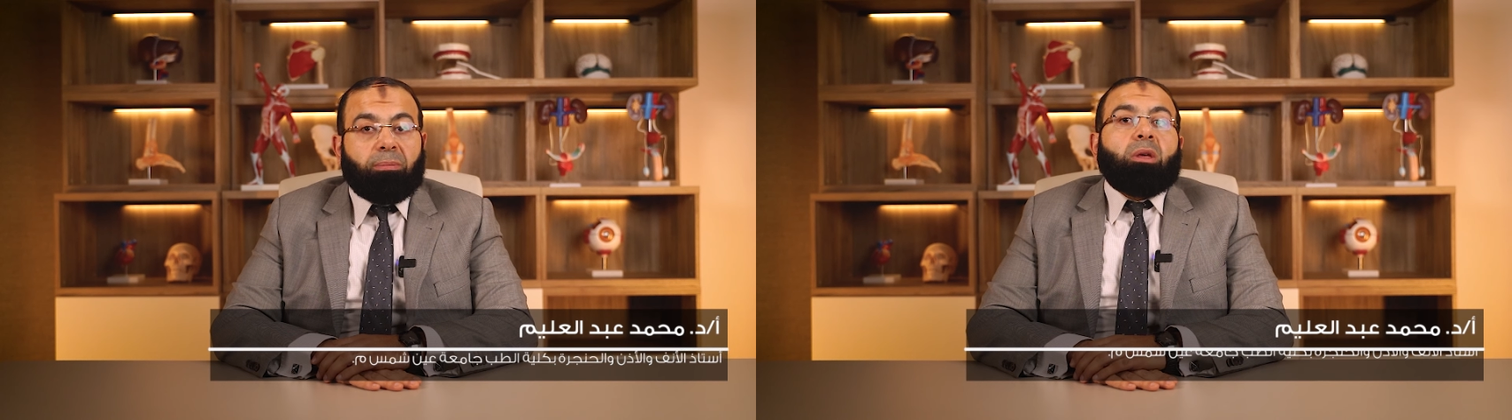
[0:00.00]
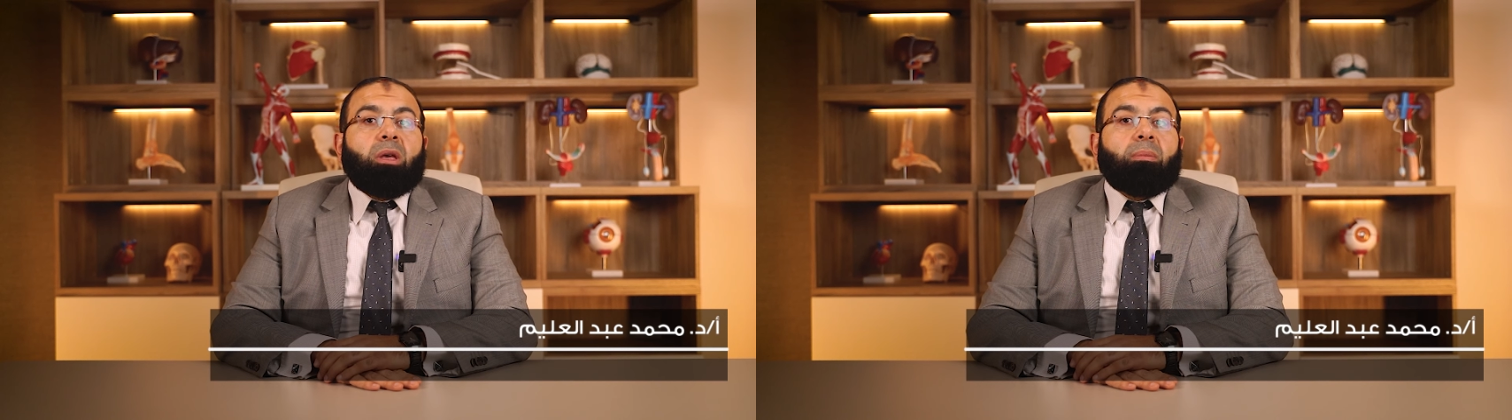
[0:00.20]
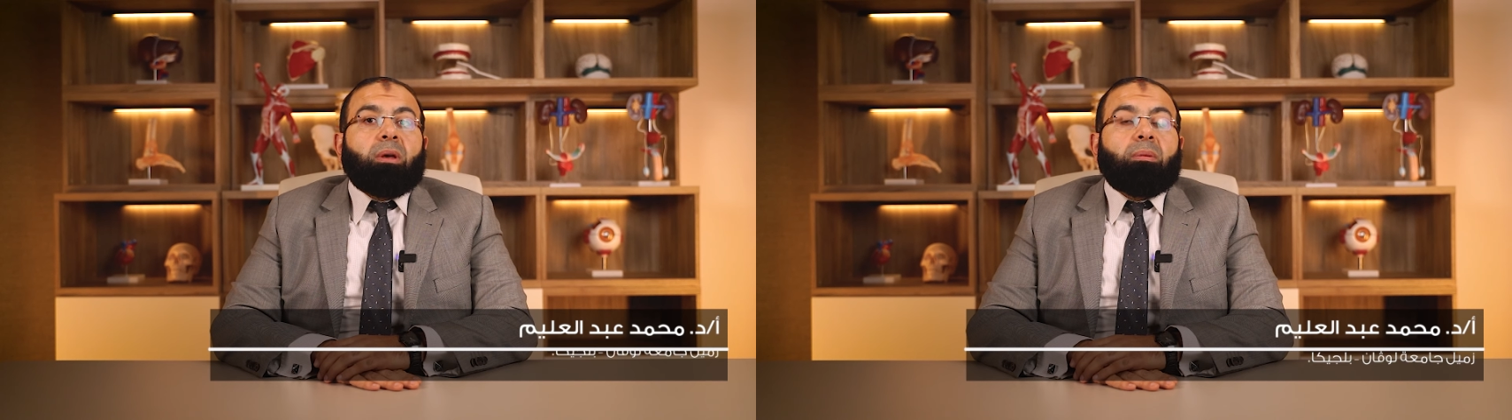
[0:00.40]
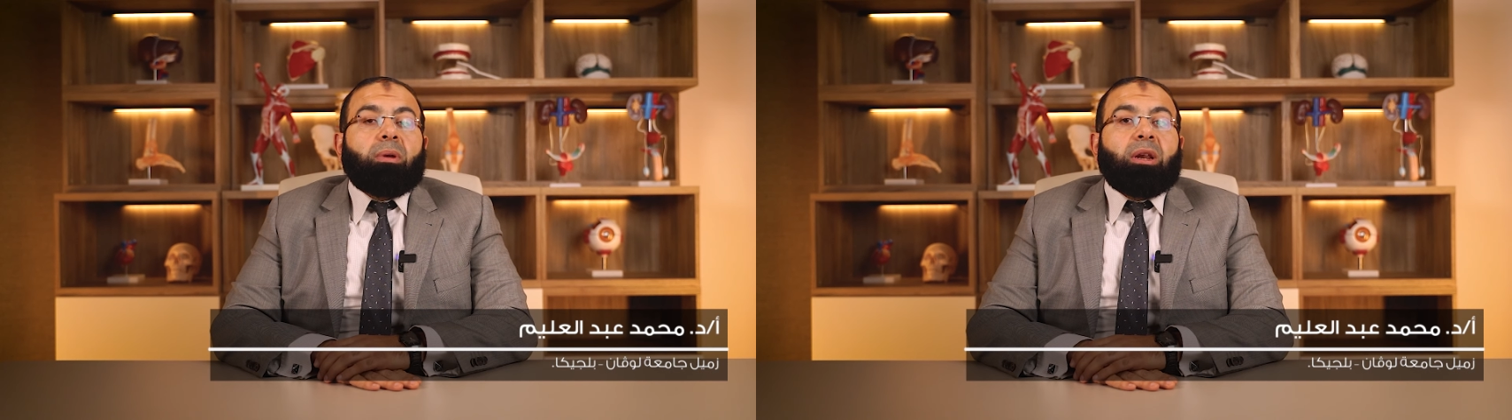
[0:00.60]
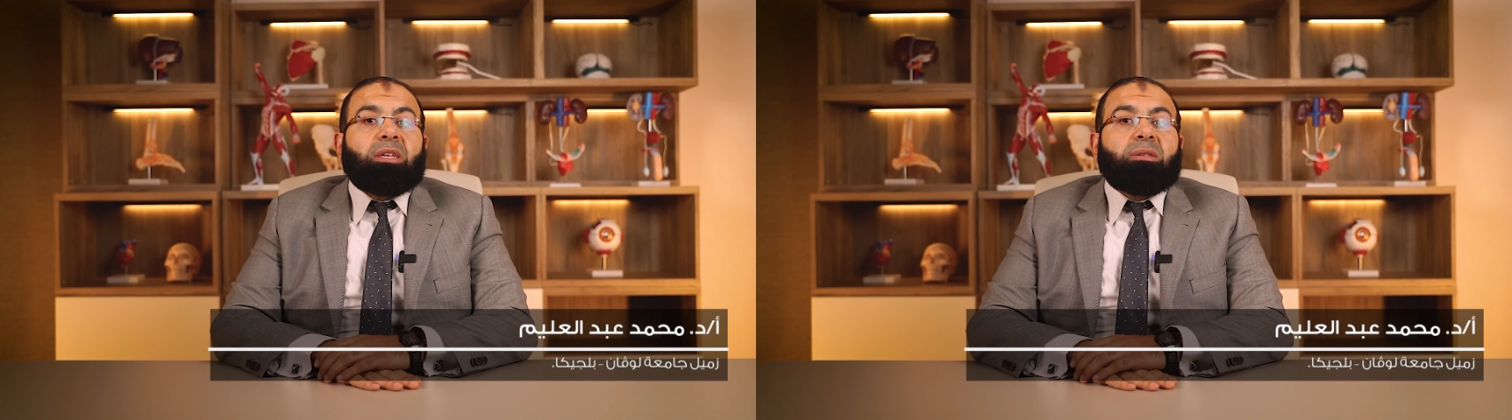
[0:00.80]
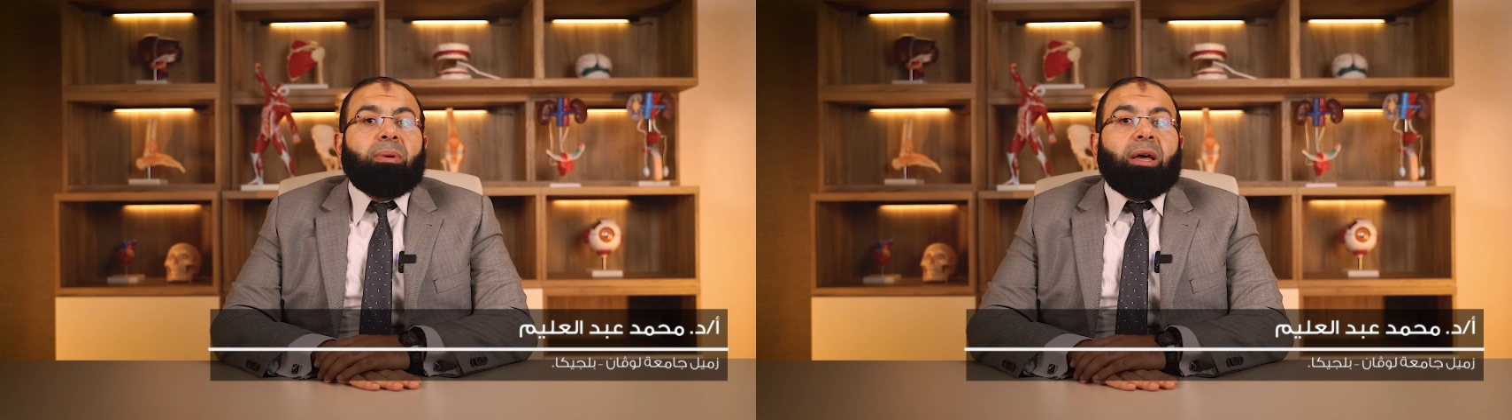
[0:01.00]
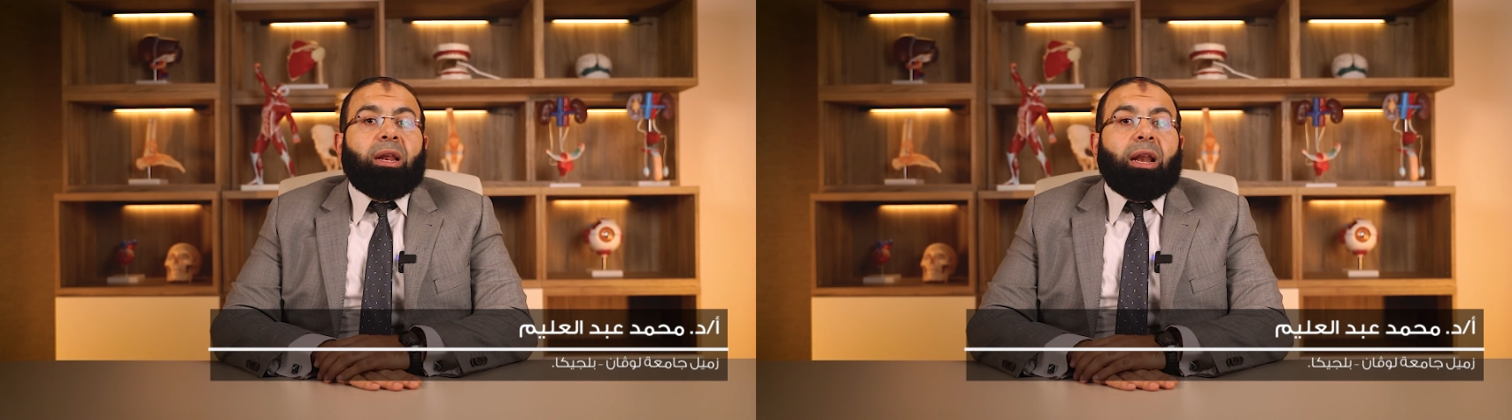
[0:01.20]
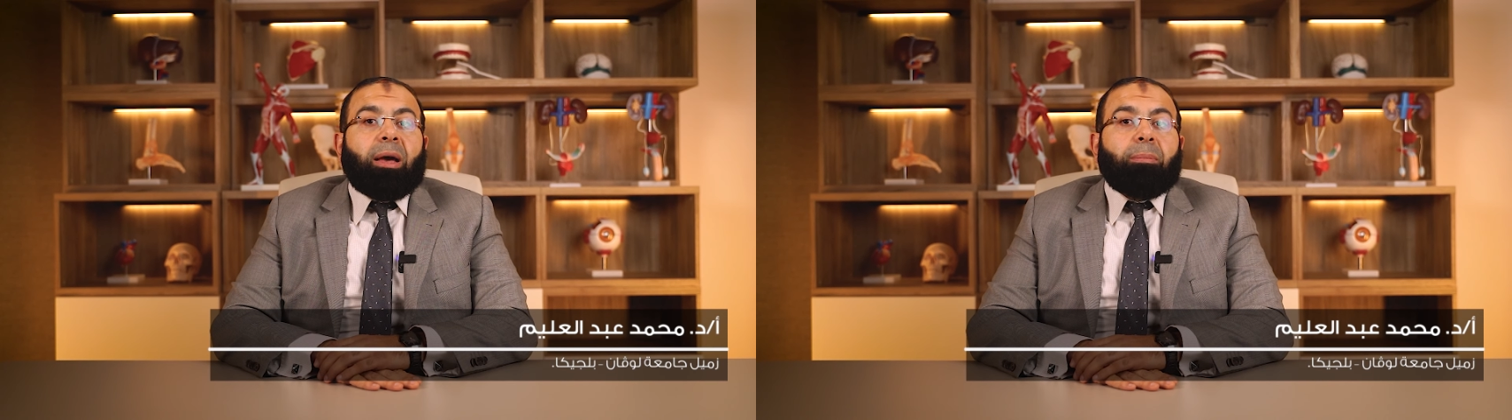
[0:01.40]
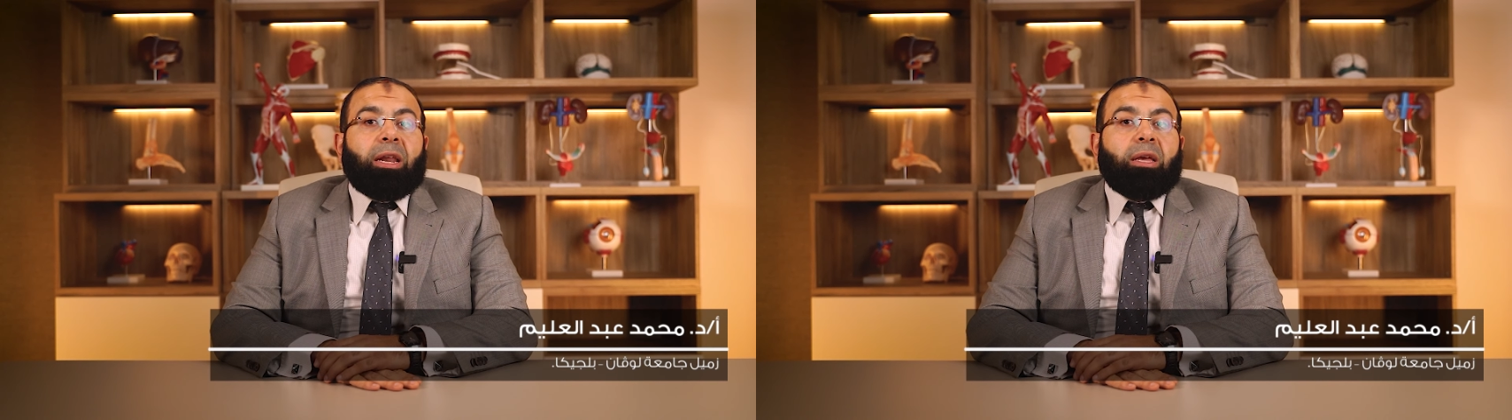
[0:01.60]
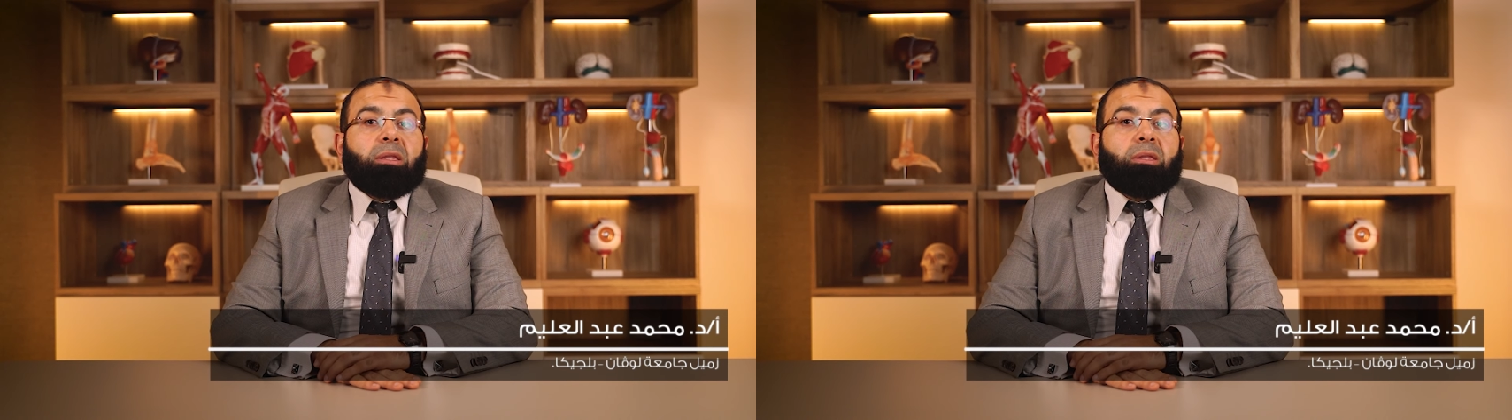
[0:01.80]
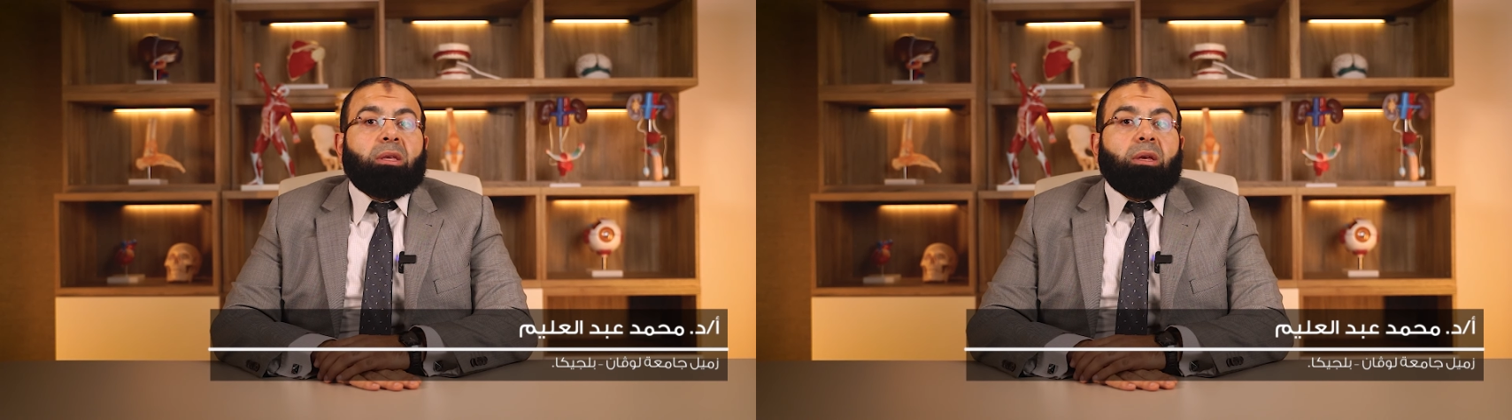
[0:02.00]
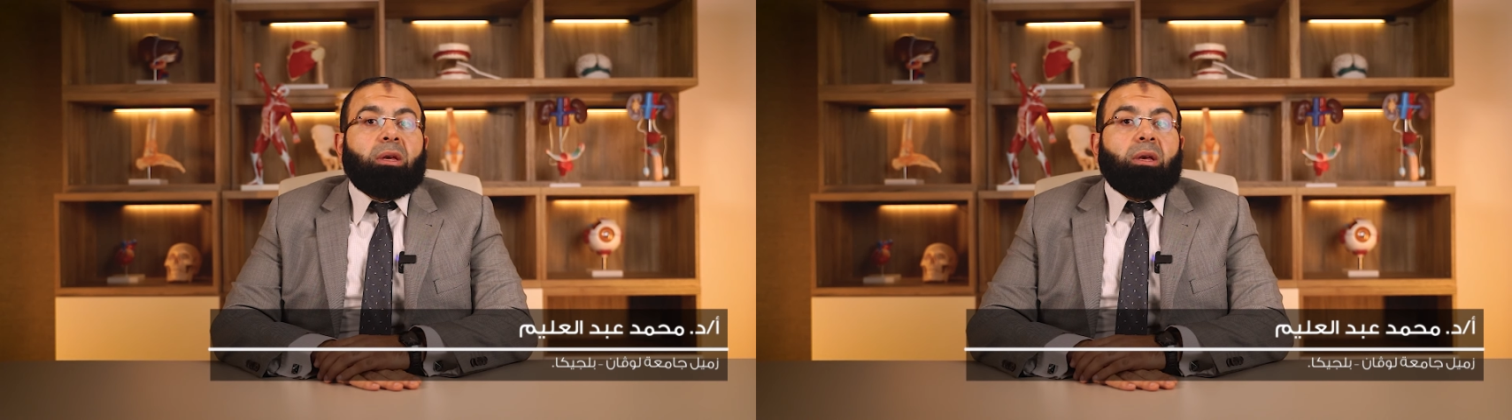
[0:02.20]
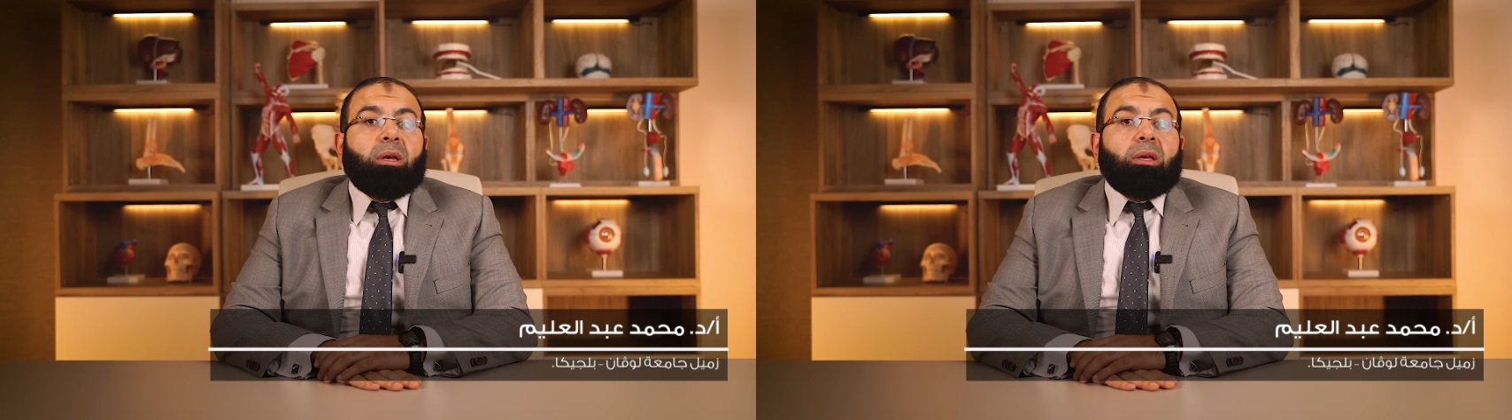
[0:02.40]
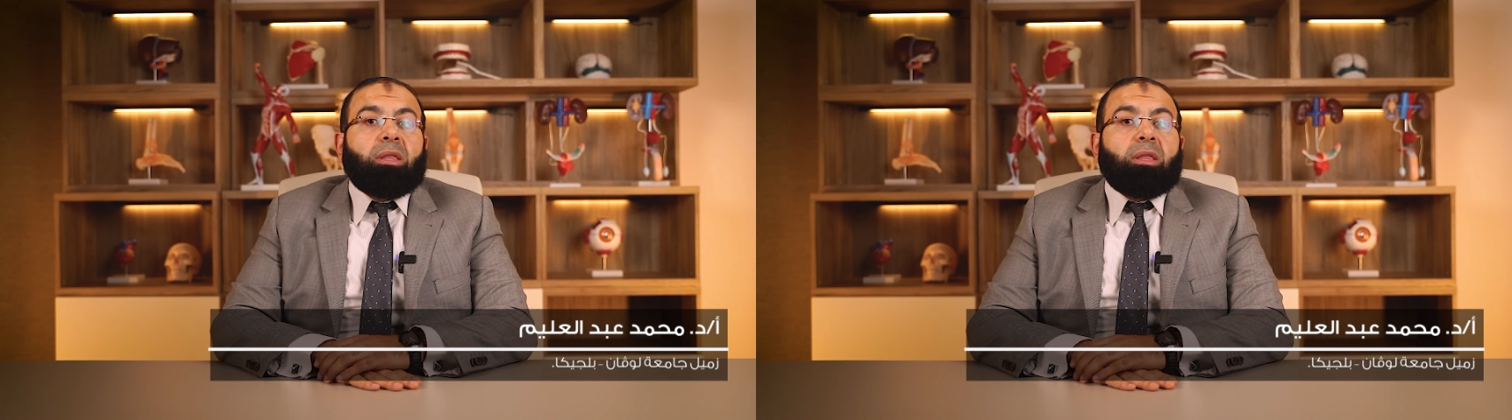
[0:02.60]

طيب بالنسبة للعملية آه،